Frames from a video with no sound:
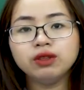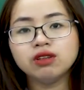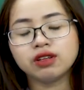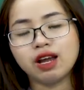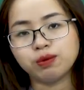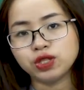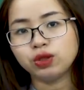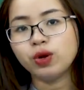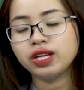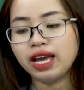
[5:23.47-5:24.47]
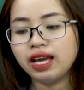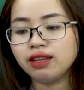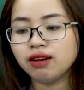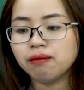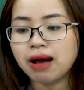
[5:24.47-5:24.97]
thường đọc cho tôi nghe
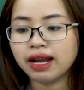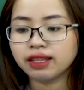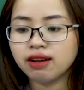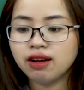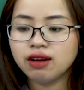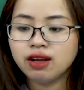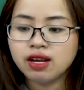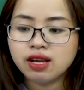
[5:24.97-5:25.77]
những bài thơ